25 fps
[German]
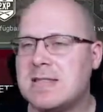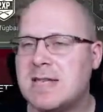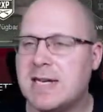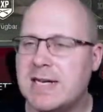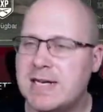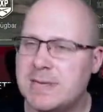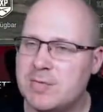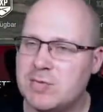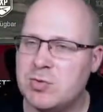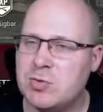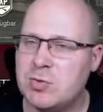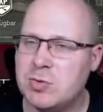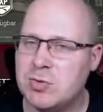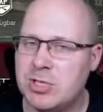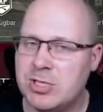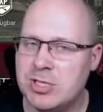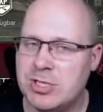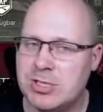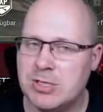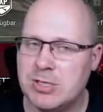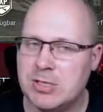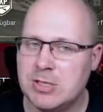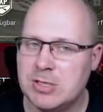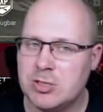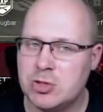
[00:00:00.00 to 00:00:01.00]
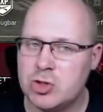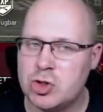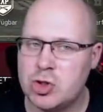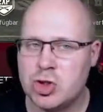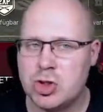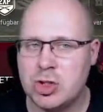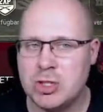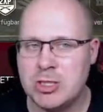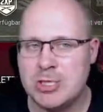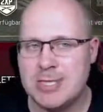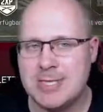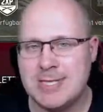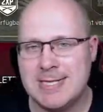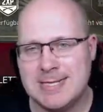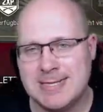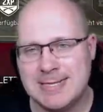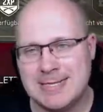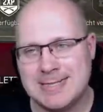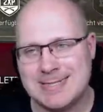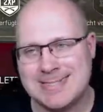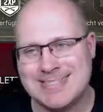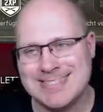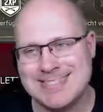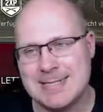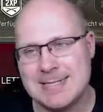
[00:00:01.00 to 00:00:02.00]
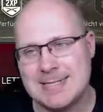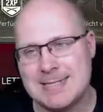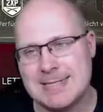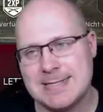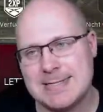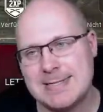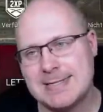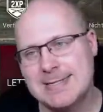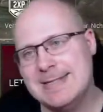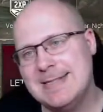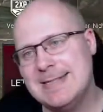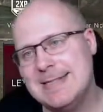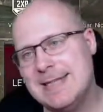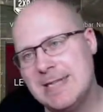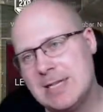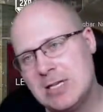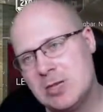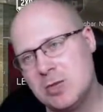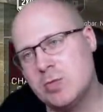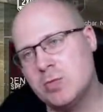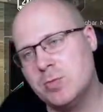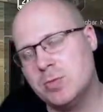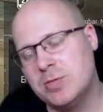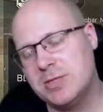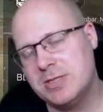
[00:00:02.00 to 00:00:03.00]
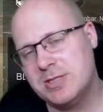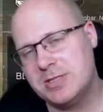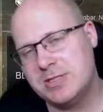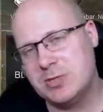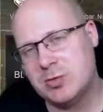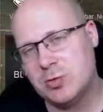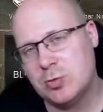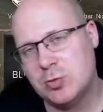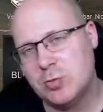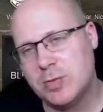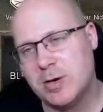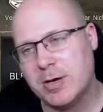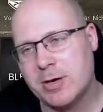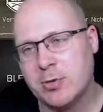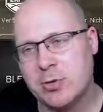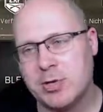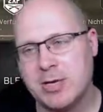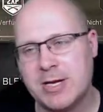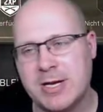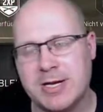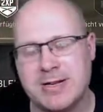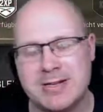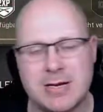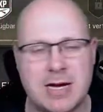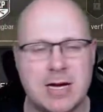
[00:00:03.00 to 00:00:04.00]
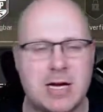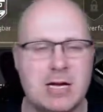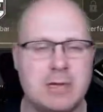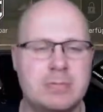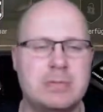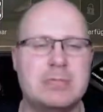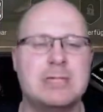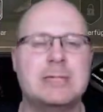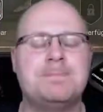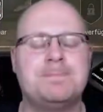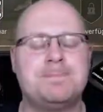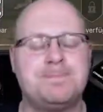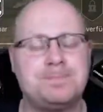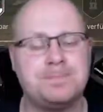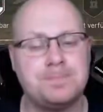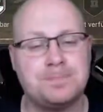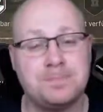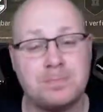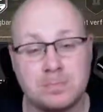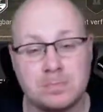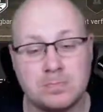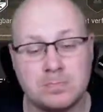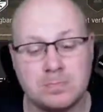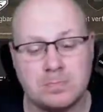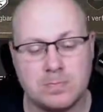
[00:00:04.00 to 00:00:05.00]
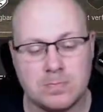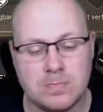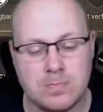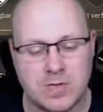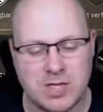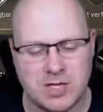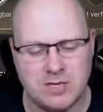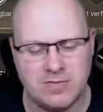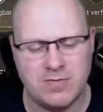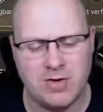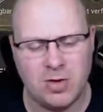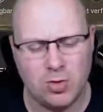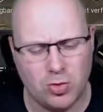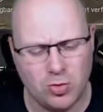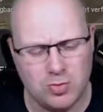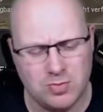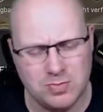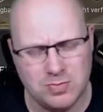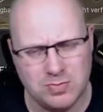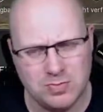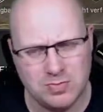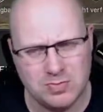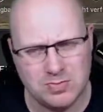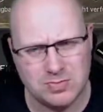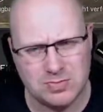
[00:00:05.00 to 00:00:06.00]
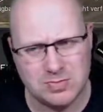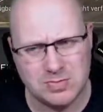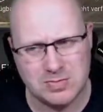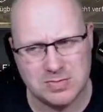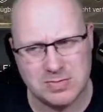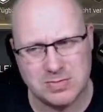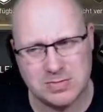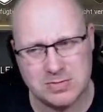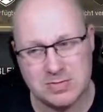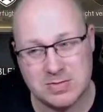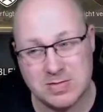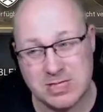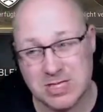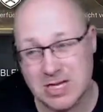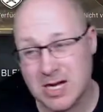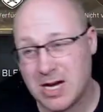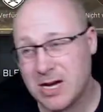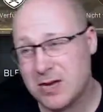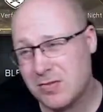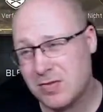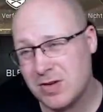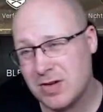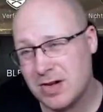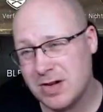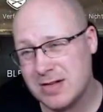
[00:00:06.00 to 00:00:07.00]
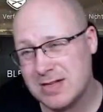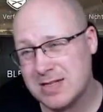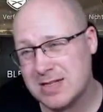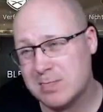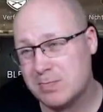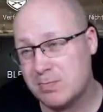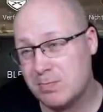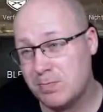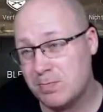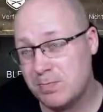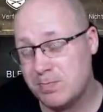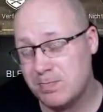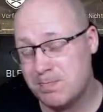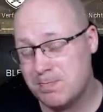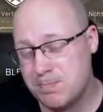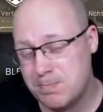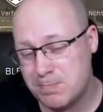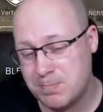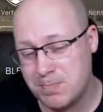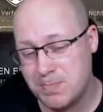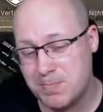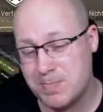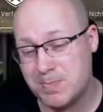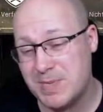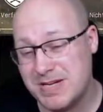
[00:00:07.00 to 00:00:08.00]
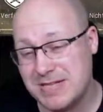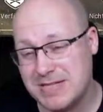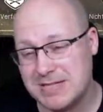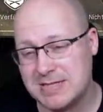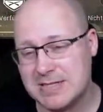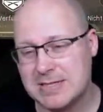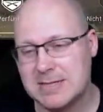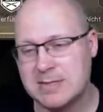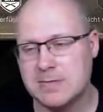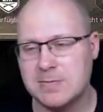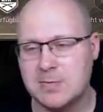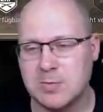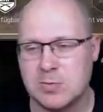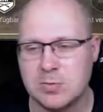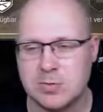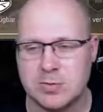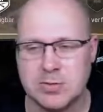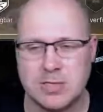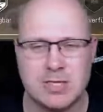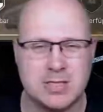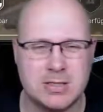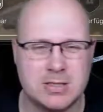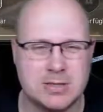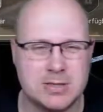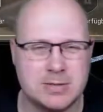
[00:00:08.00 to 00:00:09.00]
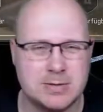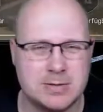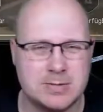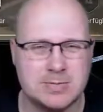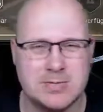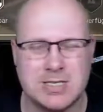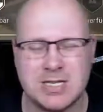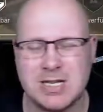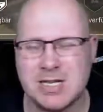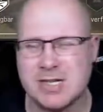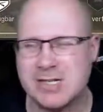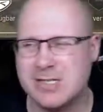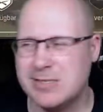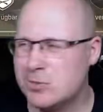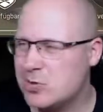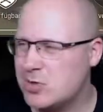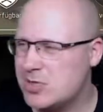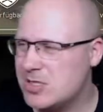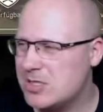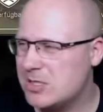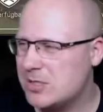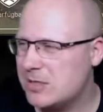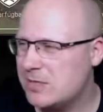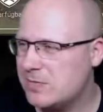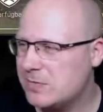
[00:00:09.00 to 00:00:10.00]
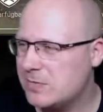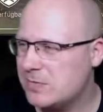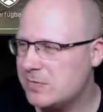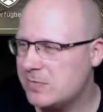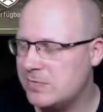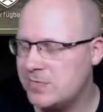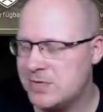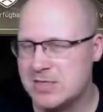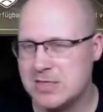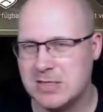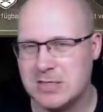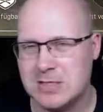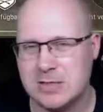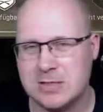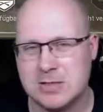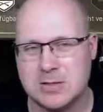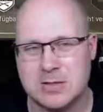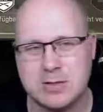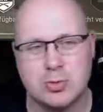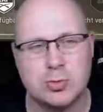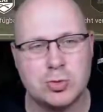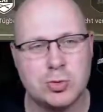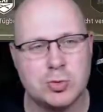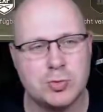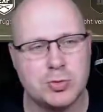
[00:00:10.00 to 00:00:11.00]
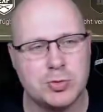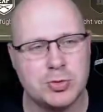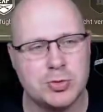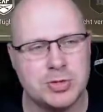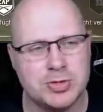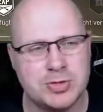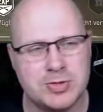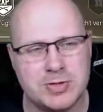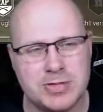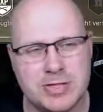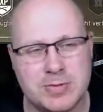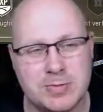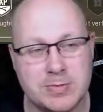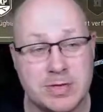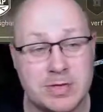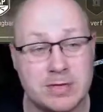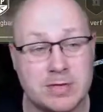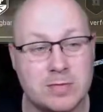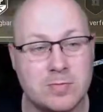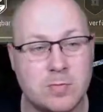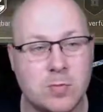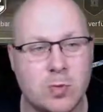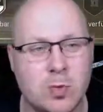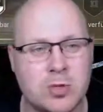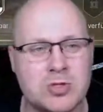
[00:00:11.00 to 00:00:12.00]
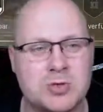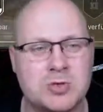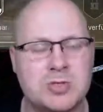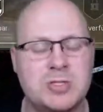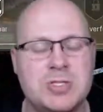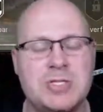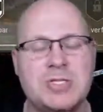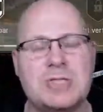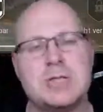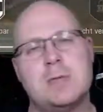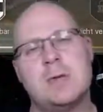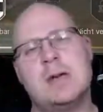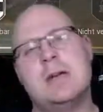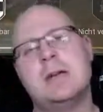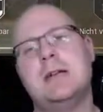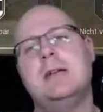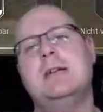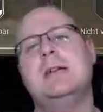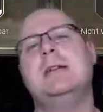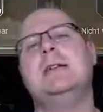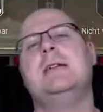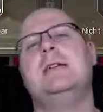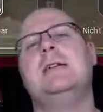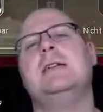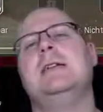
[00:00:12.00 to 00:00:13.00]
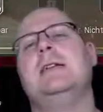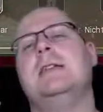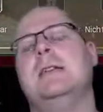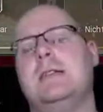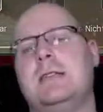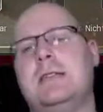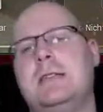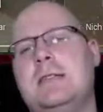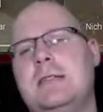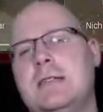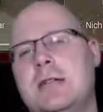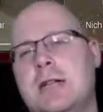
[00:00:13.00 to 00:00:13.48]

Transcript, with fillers: Time to Kill schlägt es nicht unbedingt die Typ 100, aber warum die H41 Bixen oder ähm, Karl Gustav, wie sie äh, ursprünglich dann mal in Warzone hieß, aber ihr